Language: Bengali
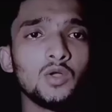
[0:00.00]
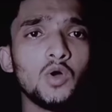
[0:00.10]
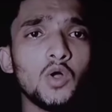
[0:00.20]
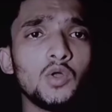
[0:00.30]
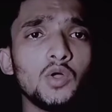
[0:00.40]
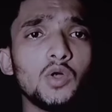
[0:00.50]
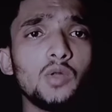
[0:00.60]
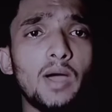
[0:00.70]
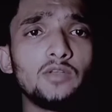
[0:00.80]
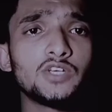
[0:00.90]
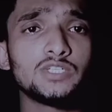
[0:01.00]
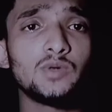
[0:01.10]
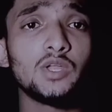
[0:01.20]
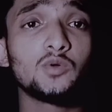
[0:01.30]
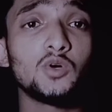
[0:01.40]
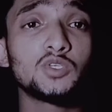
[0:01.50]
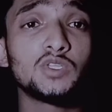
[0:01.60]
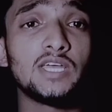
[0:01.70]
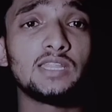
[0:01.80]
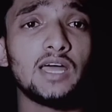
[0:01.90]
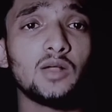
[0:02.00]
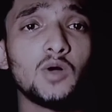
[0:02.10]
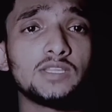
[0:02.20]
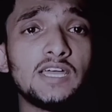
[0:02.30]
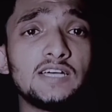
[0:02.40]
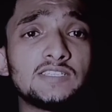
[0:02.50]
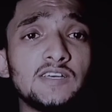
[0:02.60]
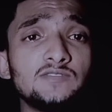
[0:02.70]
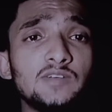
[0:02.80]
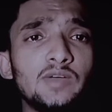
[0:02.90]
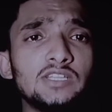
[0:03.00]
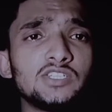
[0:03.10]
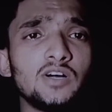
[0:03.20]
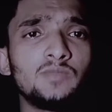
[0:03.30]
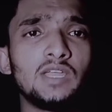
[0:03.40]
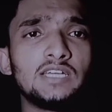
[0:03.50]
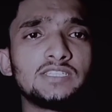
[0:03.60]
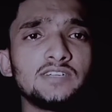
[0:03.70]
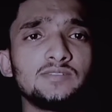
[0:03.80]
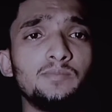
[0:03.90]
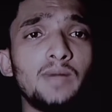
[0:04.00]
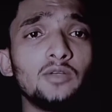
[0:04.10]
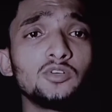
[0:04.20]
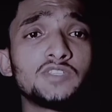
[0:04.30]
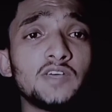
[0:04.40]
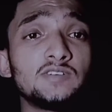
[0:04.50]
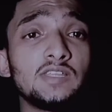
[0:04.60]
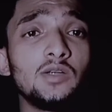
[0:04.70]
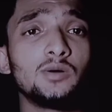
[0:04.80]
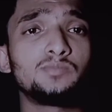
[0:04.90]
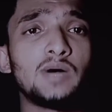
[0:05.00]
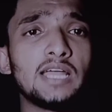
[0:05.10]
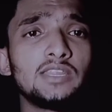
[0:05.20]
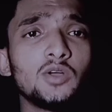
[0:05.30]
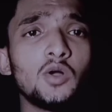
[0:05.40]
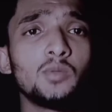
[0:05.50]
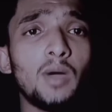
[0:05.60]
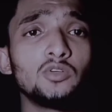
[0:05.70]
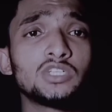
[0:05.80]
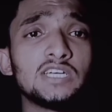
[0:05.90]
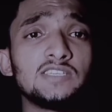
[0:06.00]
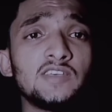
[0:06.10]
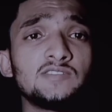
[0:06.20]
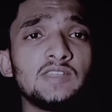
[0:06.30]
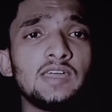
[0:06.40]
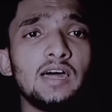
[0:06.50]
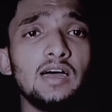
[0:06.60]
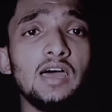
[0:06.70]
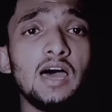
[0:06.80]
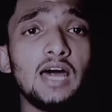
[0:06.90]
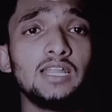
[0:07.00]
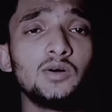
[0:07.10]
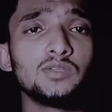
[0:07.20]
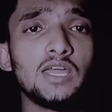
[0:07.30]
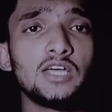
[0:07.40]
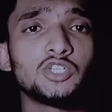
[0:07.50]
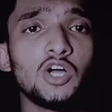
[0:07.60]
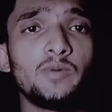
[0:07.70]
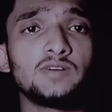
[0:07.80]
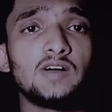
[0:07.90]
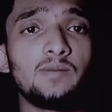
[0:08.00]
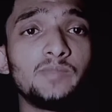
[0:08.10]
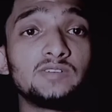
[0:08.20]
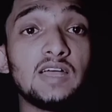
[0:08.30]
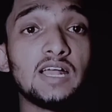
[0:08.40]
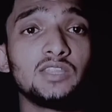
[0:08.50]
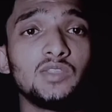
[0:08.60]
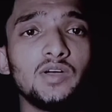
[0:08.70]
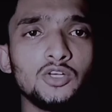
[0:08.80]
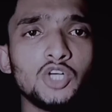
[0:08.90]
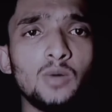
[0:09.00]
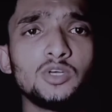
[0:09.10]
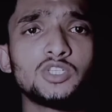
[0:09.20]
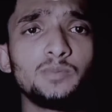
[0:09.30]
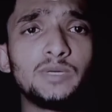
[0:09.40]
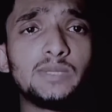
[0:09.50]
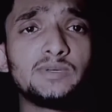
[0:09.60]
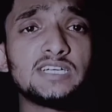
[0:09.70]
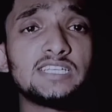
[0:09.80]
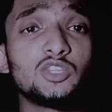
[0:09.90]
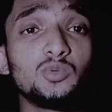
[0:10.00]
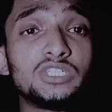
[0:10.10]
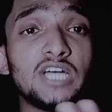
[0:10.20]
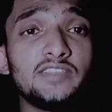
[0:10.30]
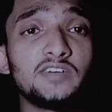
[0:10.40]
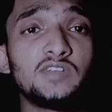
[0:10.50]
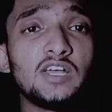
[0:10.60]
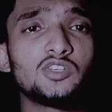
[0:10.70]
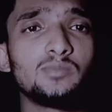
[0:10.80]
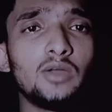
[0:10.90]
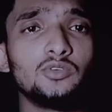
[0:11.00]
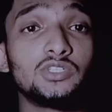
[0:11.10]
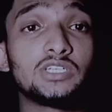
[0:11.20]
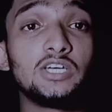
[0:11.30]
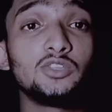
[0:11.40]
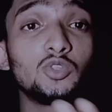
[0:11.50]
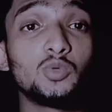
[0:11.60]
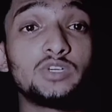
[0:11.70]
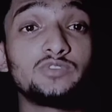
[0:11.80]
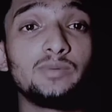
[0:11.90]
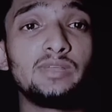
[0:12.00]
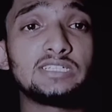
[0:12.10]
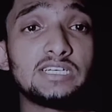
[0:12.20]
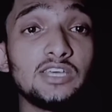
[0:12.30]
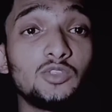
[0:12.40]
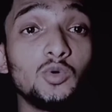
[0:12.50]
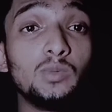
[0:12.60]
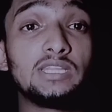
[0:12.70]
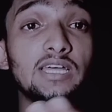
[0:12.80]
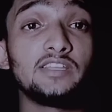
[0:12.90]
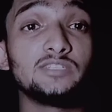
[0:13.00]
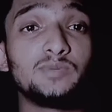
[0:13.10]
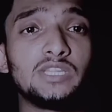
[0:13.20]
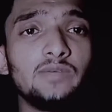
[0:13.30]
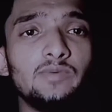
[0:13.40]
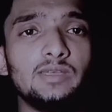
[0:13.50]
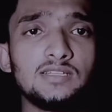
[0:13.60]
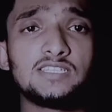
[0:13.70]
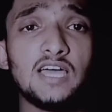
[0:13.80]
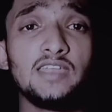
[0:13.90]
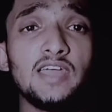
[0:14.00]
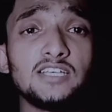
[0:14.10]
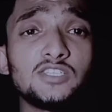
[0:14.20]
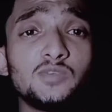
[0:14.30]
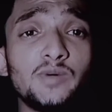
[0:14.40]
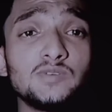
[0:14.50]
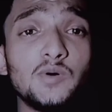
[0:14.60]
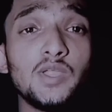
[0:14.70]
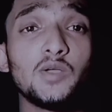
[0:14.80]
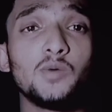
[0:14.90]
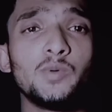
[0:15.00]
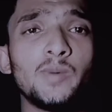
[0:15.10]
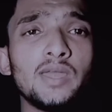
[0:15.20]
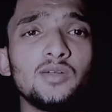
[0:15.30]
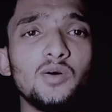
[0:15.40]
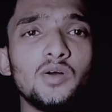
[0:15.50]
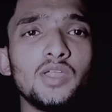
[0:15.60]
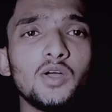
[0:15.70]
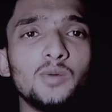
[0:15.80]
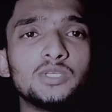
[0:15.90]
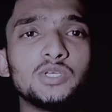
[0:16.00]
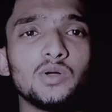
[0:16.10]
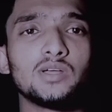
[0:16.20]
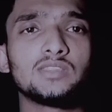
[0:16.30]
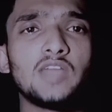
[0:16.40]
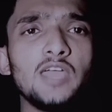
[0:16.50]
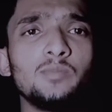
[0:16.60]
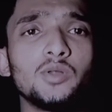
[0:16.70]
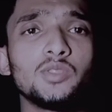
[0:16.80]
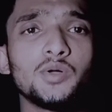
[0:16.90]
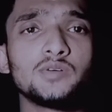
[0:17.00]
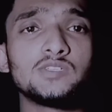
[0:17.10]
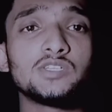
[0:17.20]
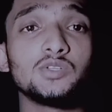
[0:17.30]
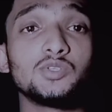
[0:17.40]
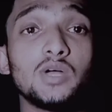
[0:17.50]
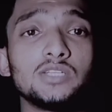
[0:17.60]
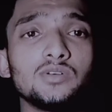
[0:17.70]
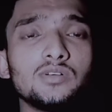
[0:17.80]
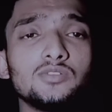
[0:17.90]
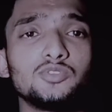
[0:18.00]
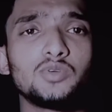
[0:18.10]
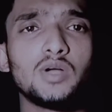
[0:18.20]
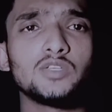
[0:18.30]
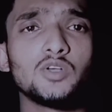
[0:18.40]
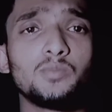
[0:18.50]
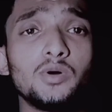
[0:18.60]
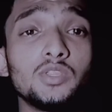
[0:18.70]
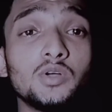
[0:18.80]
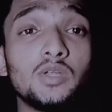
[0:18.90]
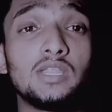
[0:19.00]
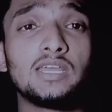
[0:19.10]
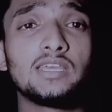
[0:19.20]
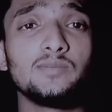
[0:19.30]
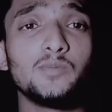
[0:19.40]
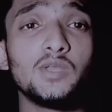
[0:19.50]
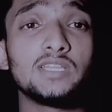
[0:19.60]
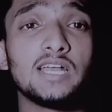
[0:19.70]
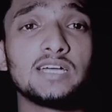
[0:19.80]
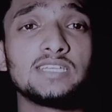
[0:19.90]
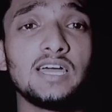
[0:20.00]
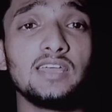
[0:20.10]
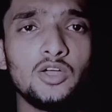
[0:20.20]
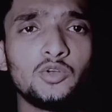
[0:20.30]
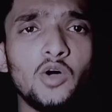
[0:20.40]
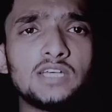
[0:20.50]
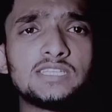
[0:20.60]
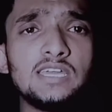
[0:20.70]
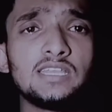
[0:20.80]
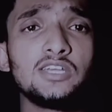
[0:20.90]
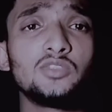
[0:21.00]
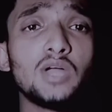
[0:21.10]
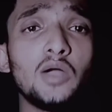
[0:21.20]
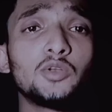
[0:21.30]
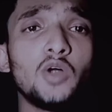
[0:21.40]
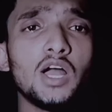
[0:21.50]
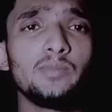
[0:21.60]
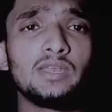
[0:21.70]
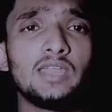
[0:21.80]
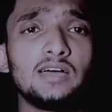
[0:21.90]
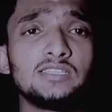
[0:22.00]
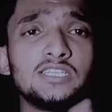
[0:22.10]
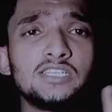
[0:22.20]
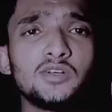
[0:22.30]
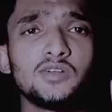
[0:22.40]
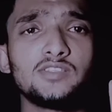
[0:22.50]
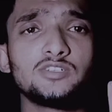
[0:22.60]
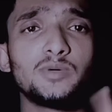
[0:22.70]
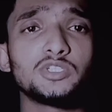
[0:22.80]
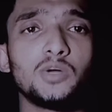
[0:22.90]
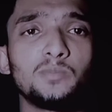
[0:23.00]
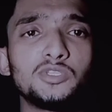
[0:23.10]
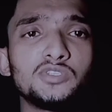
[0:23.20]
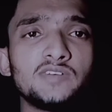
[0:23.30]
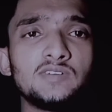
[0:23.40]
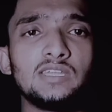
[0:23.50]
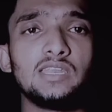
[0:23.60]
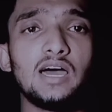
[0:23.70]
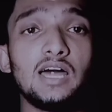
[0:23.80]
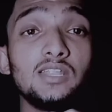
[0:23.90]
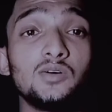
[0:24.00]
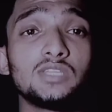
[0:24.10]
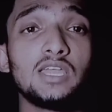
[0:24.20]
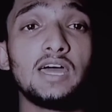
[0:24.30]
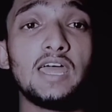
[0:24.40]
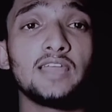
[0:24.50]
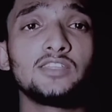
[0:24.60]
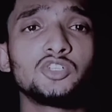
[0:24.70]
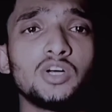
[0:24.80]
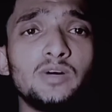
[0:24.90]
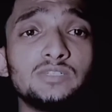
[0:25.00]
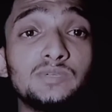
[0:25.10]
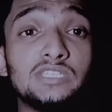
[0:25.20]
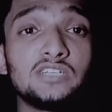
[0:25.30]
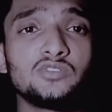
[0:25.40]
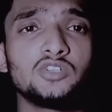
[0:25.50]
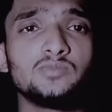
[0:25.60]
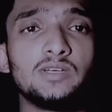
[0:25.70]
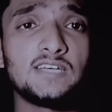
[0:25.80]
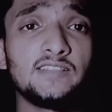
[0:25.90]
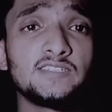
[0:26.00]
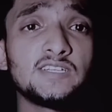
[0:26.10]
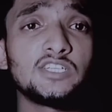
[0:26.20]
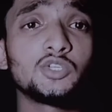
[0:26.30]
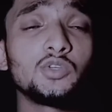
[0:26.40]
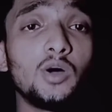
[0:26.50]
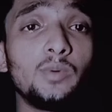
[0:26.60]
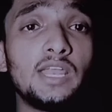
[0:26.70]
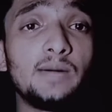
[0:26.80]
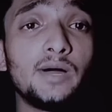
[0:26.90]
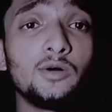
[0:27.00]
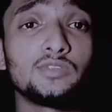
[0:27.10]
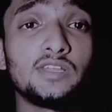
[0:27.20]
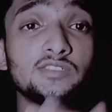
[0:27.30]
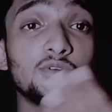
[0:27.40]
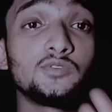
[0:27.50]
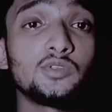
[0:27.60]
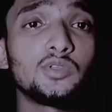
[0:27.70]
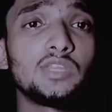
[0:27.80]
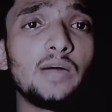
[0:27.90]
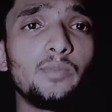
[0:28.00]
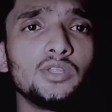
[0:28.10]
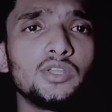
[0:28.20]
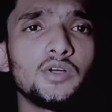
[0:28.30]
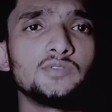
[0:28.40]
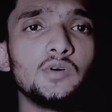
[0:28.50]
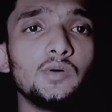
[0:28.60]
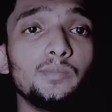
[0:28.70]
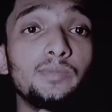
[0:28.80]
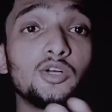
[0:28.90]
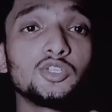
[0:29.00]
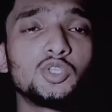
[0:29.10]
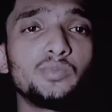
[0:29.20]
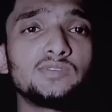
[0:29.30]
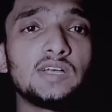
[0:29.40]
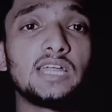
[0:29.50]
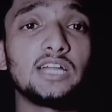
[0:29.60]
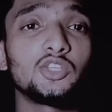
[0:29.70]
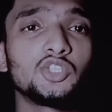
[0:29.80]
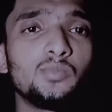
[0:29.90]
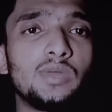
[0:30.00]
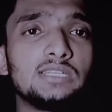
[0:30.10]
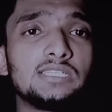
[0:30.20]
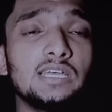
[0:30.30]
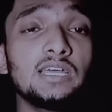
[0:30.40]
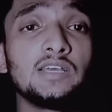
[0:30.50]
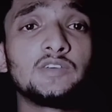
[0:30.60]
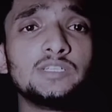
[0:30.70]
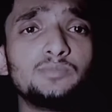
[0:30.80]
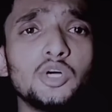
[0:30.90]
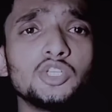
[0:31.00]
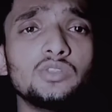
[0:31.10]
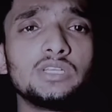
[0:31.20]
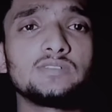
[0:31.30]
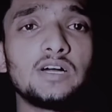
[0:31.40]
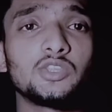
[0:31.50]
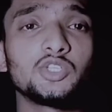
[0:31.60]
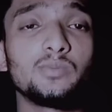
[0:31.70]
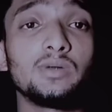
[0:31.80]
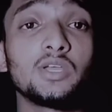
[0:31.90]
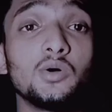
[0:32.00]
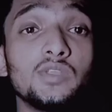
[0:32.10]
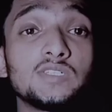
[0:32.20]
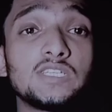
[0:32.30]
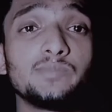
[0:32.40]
কখনো কোনো মানুষের মনে কষ্ট দিয়েন না কথায় আছে ভিভেন্স অব দ্য ন্যাচার মানুষ থেবে দিলেও প্রাকৃতি কখনো মানুষকে সেবে দেয় না আল্লাহ তালা স্বভাব আপনার একান নয় সমস্ত পৃথিবীর কাছে তুমি সাধারণ একজন মানুষ কিন্তু তোমার ফ্যামিলির কাছে তুমিই তাদের পৃথিবী জানি আজ তোমার অনেক অভিমান অনেক অভিযোগ তাই বন্ধ করেছ যোগাযোগ যোগাযোগ বন্ধ করলেই কি ভুলে থাকা যায় ঠকছেন কিন্তু কাউকে ঠকাবেন না সৃষ্টিকর্তার উপর সবকিছু ছেড়ে দিন আল্লাহ তালা একদিন সবার বিচার করবে যাদের কাছে শুধু অবহেলা পাও তাদের গুরুত্ব দেওয়া বন্ধ করবো বিকজ তোমার একটা আত্মসম্মান আত্মসম্মান আছে কি প্রয়োজন নিজের আত্মসম্মানকে অন্যের কাছে